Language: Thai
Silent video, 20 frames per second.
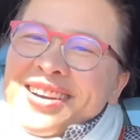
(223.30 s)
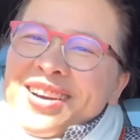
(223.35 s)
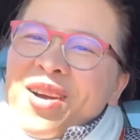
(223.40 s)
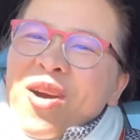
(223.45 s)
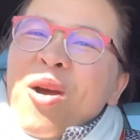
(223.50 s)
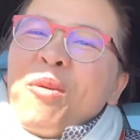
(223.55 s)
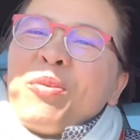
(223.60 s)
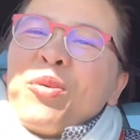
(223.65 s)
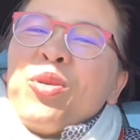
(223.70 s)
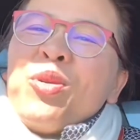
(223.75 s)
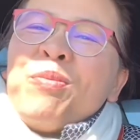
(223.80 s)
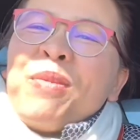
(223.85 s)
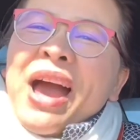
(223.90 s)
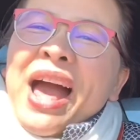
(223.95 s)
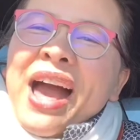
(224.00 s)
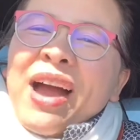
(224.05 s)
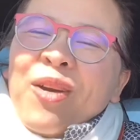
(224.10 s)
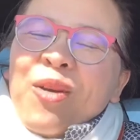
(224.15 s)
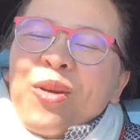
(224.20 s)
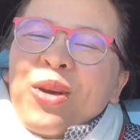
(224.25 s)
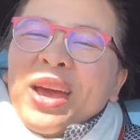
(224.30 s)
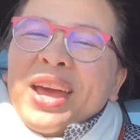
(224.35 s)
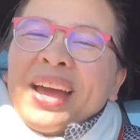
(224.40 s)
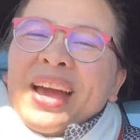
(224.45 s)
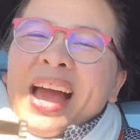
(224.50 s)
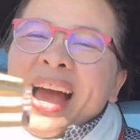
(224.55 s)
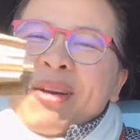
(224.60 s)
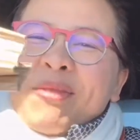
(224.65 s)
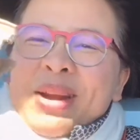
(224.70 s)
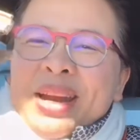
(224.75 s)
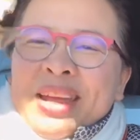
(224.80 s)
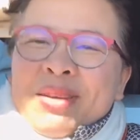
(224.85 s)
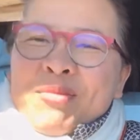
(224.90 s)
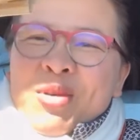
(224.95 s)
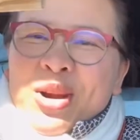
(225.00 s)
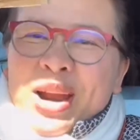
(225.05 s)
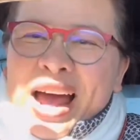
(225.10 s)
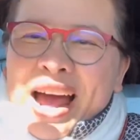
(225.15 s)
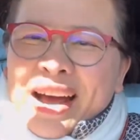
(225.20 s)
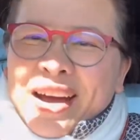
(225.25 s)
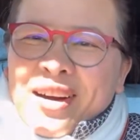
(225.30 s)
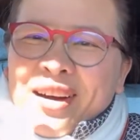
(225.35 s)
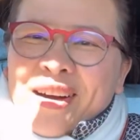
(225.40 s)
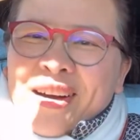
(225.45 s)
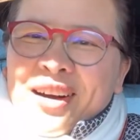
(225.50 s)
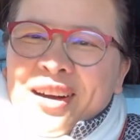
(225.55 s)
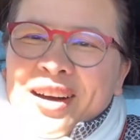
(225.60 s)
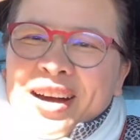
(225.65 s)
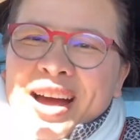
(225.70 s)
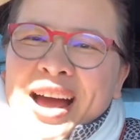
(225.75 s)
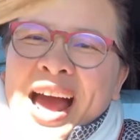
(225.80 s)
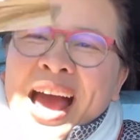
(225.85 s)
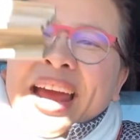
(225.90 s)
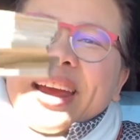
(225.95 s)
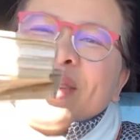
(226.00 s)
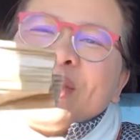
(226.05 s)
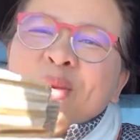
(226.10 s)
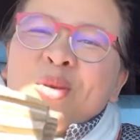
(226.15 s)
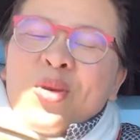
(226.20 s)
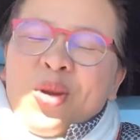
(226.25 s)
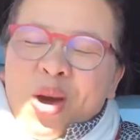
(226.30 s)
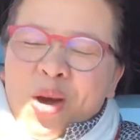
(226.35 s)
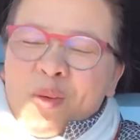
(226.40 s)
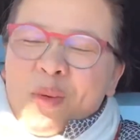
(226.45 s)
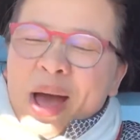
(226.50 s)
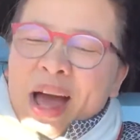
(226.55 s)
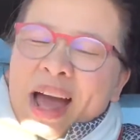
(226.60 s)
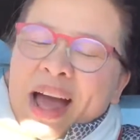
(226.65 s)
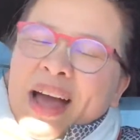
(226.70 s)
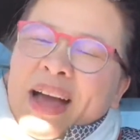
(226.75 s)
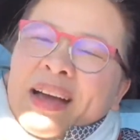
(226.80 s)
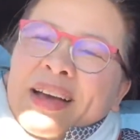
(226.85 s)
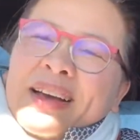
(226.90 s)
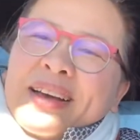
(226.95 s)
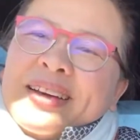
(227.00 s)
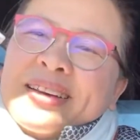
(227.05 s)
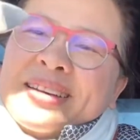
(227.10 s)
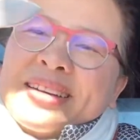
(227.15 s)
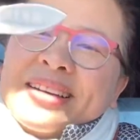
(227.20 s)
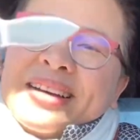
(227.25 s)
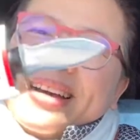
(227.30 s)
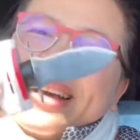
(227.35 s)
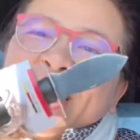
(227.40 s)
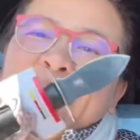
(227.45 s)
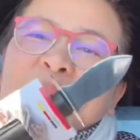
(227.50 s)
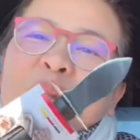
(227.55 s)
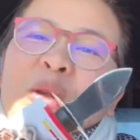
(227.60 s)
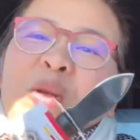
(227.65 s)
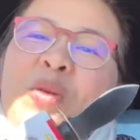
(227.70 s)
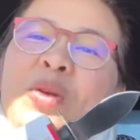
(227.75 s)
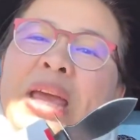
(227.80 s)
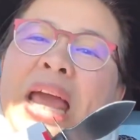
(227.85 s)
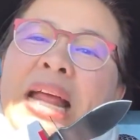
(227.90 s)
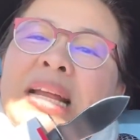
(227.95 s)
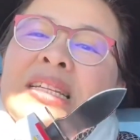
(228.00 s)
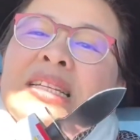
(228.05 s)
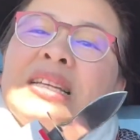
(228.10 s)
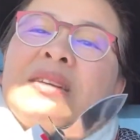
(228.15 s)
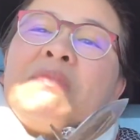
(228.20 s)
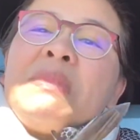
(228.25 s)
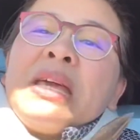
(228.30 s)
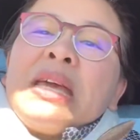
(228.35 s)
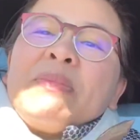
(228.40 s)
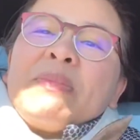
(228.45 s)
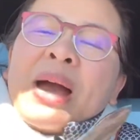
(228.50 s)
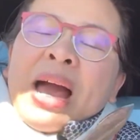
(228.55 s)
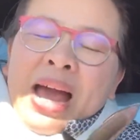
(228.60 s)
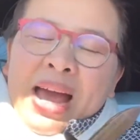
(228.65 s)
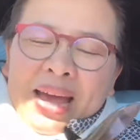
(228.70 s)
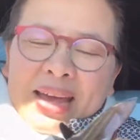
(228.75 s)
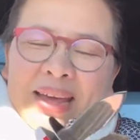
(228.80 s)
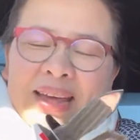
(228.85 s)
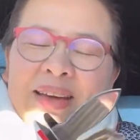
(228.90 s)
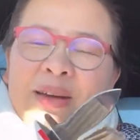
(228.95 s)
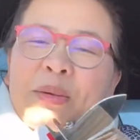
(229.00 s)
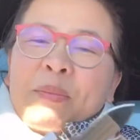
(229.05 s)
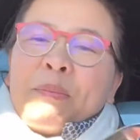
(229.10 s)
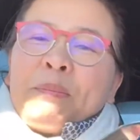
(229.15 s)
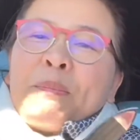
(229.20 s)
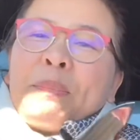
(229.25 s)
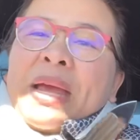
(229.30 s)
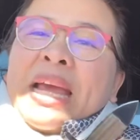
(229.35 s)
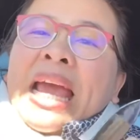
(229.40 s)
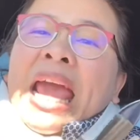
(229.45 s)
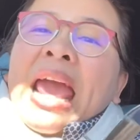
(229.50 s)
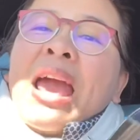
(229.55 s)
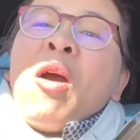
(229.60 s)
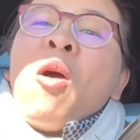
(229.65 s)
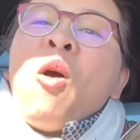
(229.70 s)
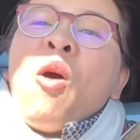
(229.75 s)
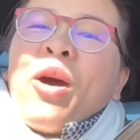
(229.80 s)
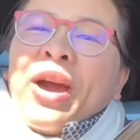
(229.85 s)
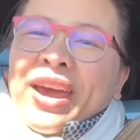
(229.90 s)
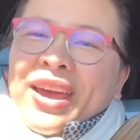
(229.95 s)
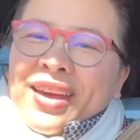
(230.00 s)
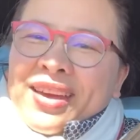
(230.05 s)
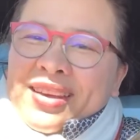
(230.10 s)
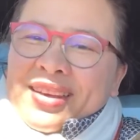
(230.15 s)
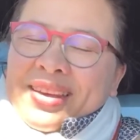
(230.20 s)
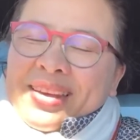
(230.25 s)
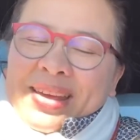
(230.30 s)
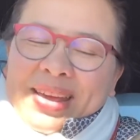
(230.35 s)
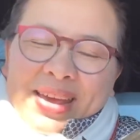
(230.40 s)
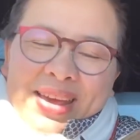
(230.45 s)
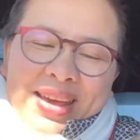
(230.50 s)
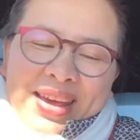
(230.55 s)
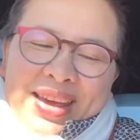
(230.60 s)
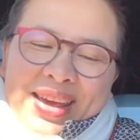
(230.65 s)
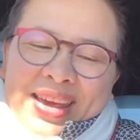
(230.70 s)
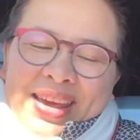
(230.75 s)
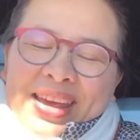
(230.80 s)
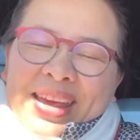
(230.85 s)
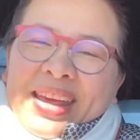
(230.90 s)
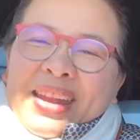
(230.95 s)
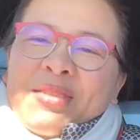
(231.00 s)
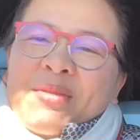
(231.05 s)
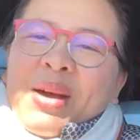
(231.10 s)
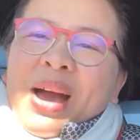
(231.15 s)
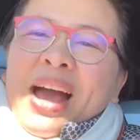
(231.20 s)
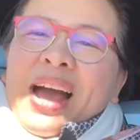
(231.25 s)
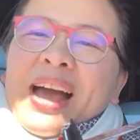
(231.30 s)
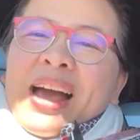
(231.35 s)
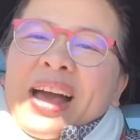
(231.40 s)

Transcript: ขอบคุณมากโอเคค่ะวันนี้โมนาก็ให้ดูเนาะว่าลุงหยันซื้อมีดมาให้ไปแค่หอย เห็นว่า